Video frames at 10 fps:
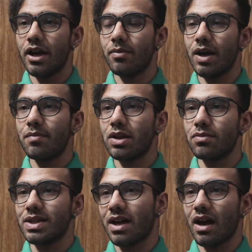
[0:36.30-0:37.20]
अरे भाई मैं
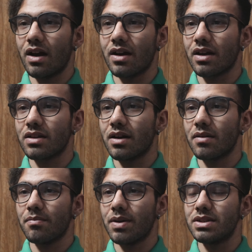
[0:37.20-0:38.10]
तो मजाक कर रहा था
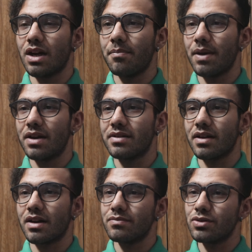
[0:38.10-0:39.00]
पंजाब पेरिस
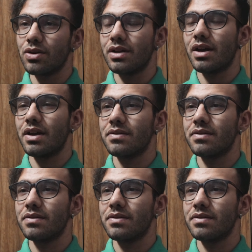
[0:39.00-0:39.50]
से कम थोड़ी ना